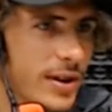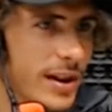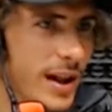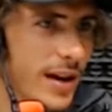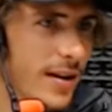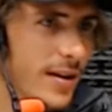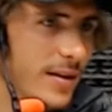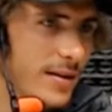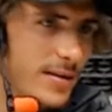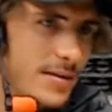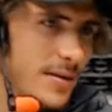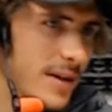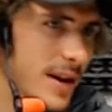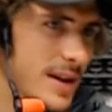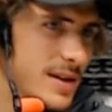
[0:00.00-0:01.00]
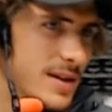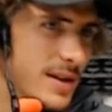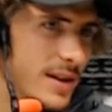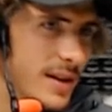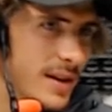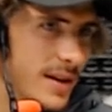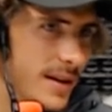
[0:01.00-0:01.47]
los estados,
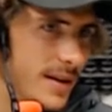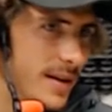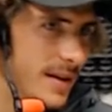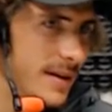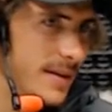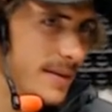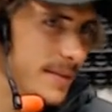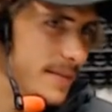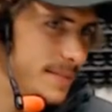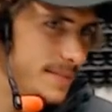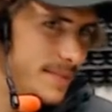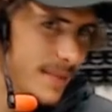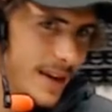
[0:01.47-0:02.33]
casi... Claro.